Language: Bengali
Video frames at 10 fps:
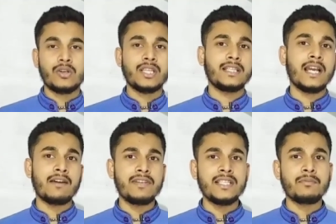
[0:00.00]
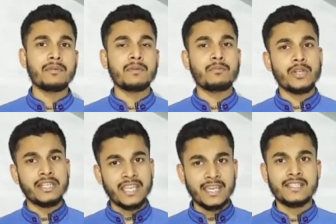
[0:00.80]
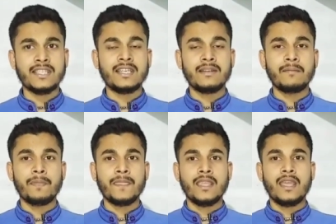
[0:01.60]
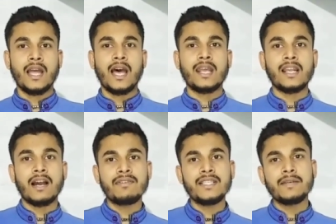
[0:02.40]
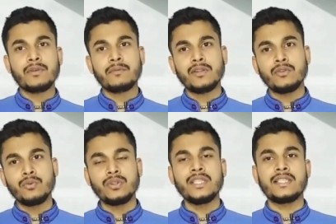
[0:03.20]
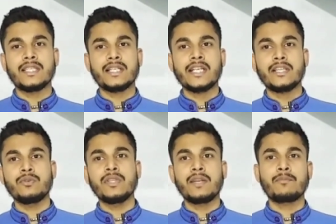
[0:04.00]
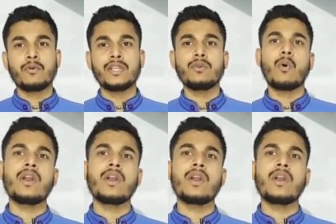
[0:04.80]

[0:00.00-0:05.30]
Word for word: অর্থাৎ গাভী যে পরিমাণ প্রোটিন খেয়েছে আর গাভী যে পরিমাণ দুধ দিচ্ছে সেই দুধের প্রোটিন